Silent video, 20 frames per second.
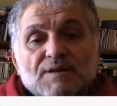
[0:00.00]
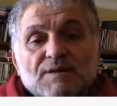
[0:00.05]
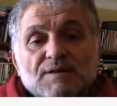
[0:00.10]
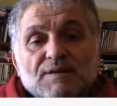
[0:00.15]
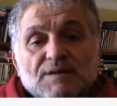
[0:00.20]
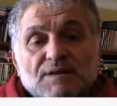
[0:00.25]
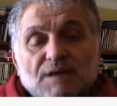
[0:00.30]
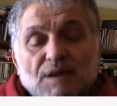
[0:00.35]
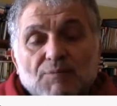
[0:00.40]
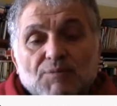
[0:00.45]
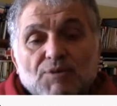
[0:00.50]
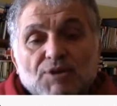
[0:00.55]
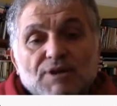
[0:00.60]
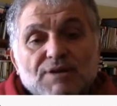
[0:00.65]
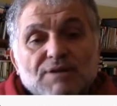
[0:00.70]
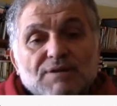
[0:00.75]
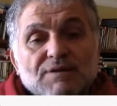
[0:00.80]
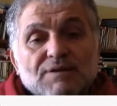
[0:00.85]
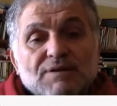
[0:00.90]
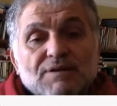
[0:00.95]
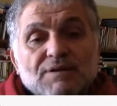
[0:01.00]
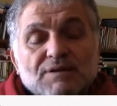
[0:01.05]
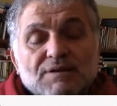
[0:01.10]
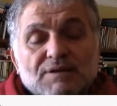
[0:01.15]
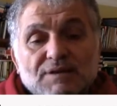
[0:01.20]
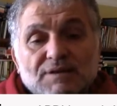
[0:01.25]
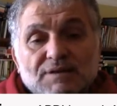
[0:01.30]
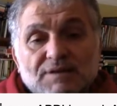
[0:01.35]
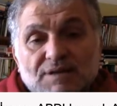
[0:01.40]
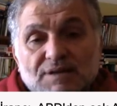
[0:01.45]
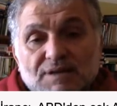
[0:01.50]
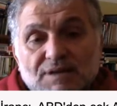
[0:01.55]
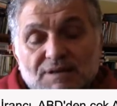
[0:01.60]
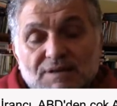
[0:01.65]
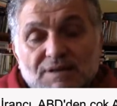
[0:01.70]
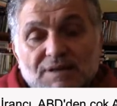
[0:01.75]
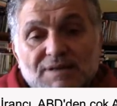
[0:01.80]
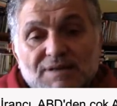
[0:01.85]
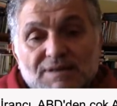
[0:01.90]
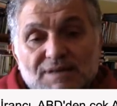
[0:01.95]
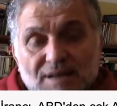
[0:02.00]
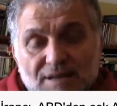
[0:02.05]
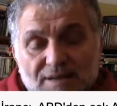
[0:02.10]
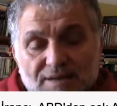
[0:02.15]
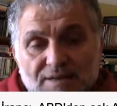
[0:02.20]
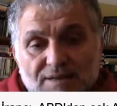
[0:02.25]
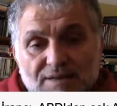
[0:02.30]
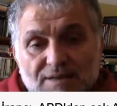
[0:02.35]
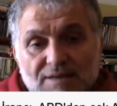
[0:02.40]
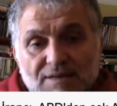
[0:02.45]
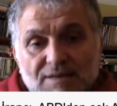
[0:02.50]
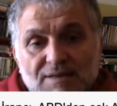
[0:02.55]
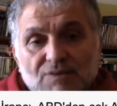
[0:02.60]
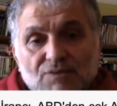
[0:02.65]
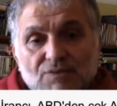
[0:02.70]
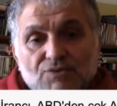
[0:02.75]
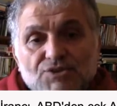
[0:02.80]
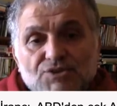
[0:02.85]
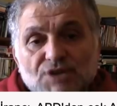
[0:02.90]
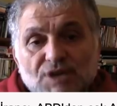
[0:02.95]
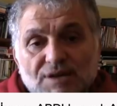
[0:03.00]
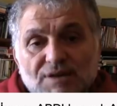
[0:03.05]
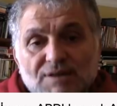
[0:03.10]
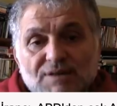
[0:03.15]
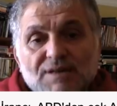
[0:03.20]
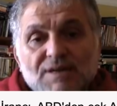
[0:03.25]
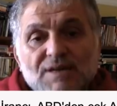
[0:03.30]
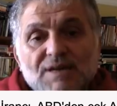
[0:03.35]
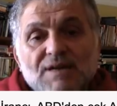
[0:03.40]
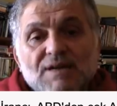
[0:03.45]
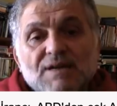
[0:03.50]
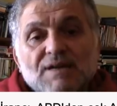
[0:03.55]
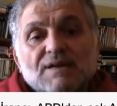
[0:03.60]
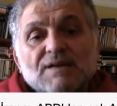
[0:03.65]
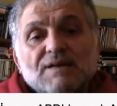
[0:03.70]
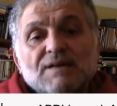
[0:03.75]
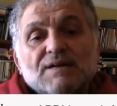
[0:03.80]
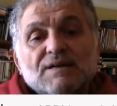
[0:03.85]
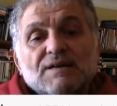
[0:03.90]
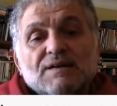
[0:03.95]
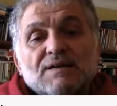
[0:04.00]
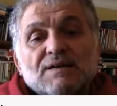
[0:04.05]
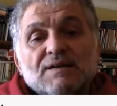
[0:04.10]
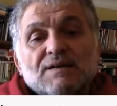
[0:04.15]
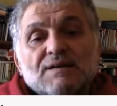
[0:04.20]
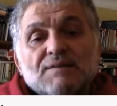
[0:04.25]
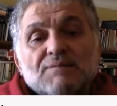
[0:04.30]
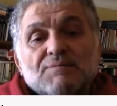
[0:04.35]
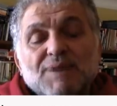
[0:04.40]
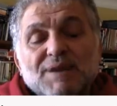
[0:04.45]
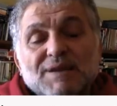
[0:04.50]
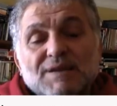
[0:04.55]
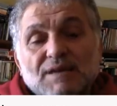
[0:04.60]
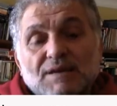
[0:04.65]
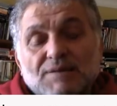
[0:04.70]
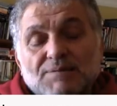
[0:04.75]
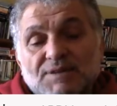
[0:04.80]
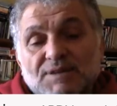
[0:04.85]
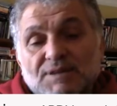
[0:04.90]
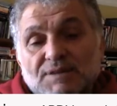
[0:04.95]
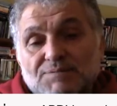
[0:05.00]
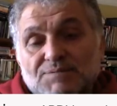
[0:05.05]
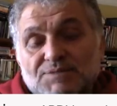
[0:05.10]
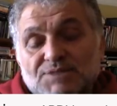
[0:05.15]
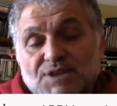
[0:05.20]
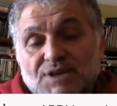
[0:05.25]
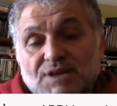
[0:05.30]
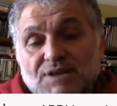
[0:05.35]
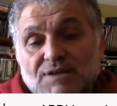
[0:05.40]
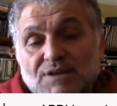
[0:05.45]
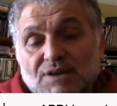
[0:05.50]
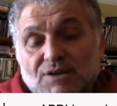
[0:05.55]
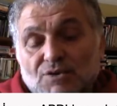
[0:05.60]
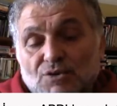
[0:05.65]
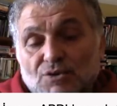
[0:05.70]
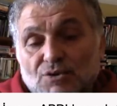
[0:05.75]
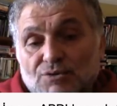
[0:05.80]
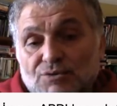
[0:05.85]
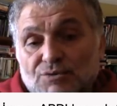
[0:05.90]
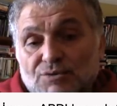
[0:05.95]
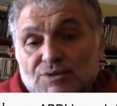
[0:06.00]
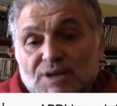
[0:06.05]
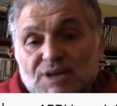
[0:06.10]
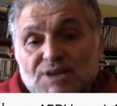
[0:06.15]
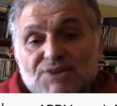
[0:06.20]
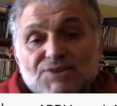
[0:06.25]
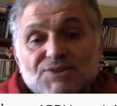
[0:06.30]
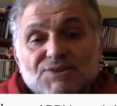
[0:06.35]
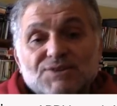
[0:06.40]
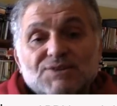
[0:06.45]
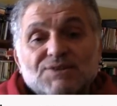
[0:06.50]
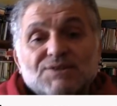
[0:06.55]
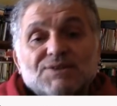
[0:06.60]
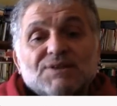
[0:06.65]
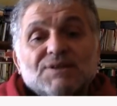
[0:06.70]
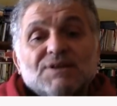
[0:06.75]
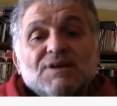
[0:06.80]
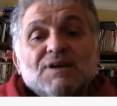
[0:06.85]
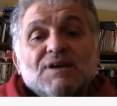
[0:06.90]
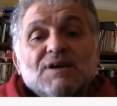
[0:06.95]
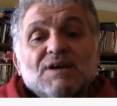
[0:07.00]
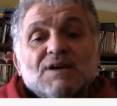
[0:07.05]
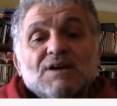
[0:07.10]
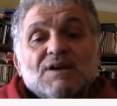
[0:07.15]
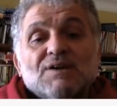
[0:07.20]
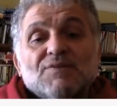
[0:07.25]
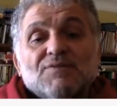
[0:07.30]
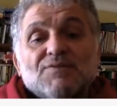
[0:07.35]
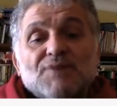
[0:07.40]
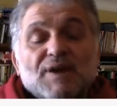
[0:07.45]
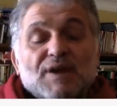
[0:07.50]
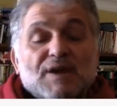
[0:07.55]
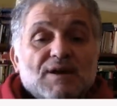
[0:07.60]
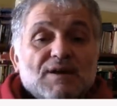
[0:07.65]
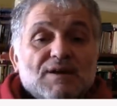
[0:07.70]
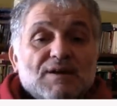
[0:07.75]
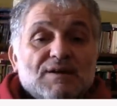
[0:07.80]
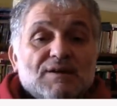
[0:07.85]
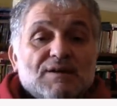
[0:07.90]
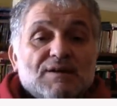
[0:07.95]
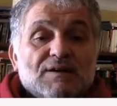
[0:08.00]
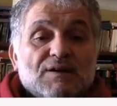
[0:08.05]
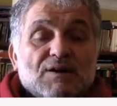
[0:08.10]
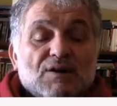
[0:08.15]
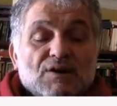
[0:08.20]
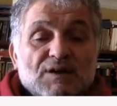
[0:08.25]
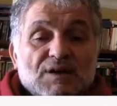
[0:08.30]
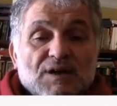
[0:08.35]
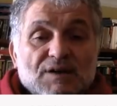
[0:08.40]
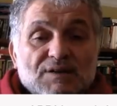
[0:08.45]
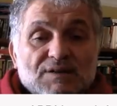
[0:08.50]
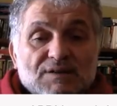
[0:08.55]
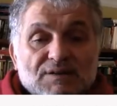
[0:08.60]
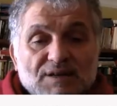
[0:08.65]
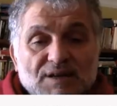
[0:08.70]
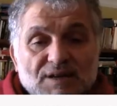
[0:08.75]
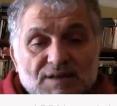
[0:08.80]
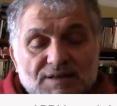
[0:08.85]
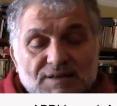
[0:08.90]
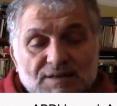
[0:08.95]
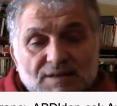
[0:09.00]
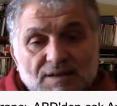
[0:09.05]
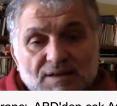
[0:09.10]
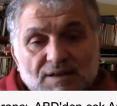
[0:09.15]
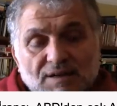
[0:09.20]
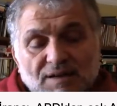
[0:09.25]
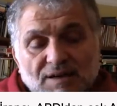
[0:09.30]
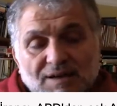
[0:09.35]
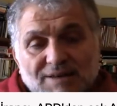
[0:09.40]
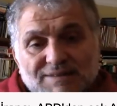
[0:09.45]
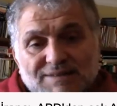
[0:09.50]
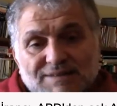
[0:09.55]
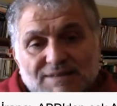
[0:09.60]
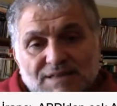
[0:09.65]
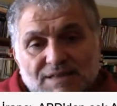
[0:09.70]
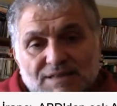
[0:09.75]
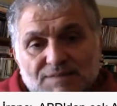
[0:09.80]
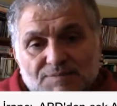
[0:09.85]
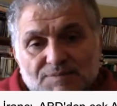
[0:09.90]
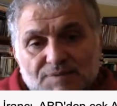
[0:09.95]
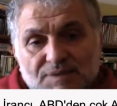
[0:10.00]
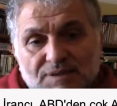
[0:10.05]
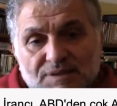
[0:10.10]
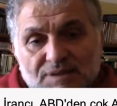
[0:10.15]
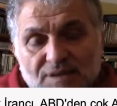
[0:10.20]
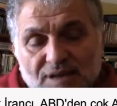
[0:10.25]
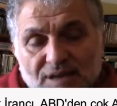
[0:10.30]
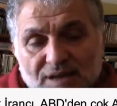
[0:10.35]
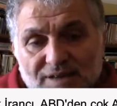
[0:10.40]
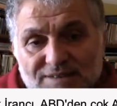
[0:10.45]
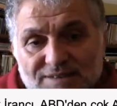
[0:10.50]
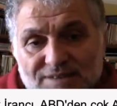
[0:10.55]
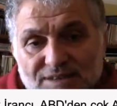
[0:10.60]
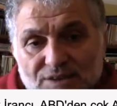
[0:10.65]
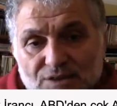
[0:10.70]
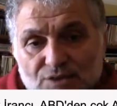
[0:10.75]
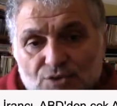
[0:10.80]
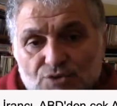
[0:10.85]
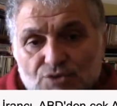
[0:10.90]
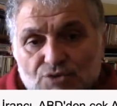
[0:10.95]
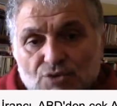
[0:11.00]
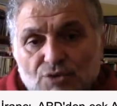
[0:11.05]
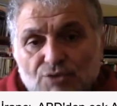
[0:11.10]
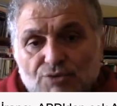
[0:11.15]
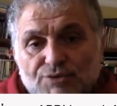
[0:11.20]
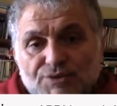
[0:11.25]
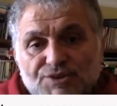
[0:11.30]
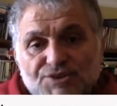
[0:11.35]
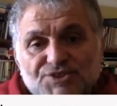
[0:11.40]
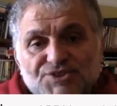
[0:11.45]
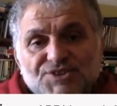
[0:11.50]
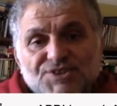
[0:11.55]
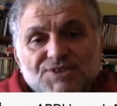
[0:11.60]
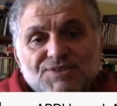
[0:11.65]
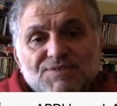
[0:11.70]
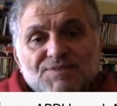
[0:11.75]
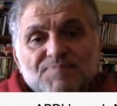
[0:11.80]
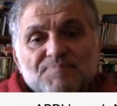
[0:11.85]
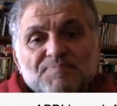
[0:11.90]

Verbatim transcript: e, kabul etti. Dedi ki, dediler ki uçak e, beklenmedik bir şekilde yönünü değiştirdi ve e, yakınlarda hassas bir askeri üs olduğu için